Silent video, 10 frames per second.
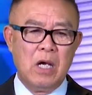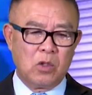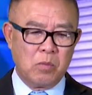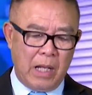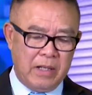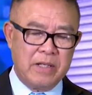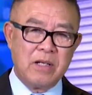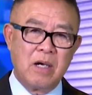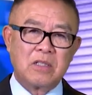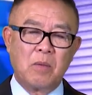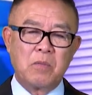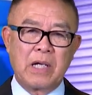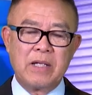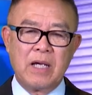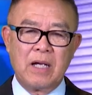Chúng ta nên nhớ trong
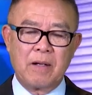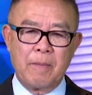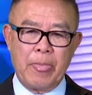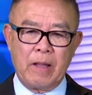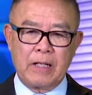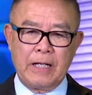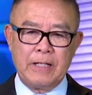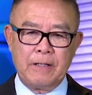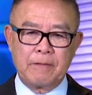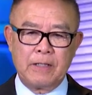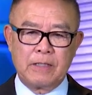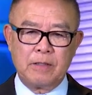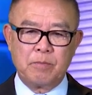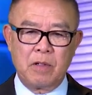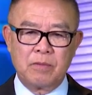cái uh, cái, uh, cái, cái,
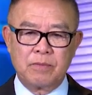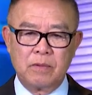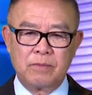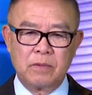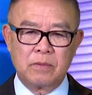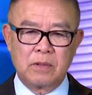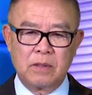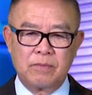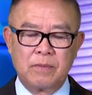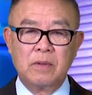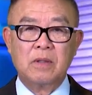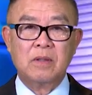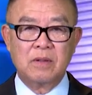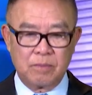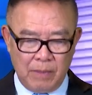cái, cái
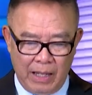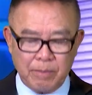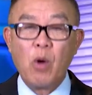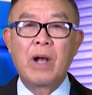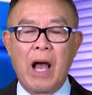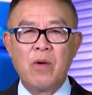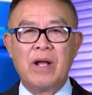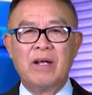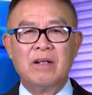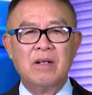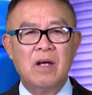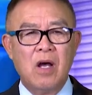bản báo cáo này đó,